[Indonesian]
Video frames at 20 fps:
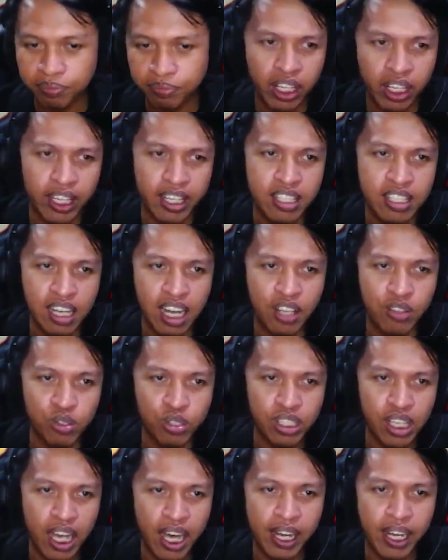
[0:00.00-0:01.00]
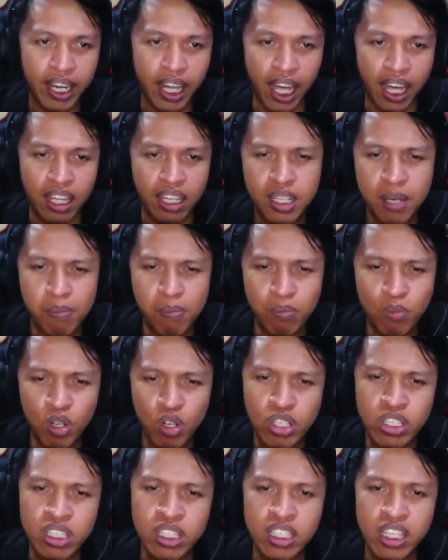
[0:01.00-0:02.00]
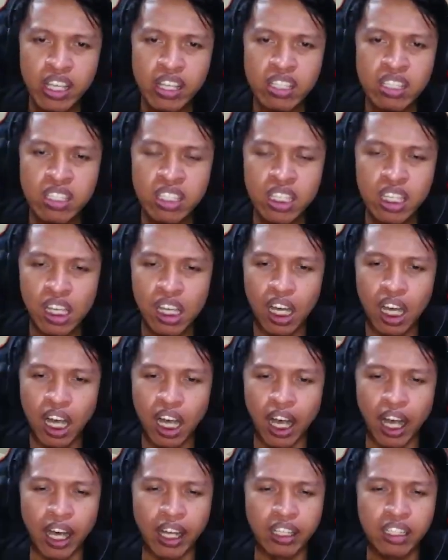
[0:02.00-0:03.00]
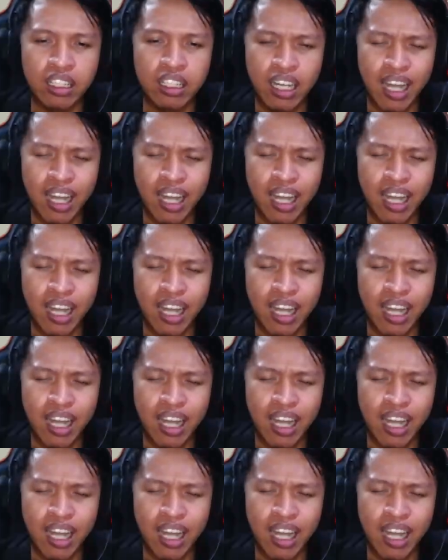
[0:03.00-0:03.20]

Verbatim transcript: Oke, okay, selanjutnya ada The Musician.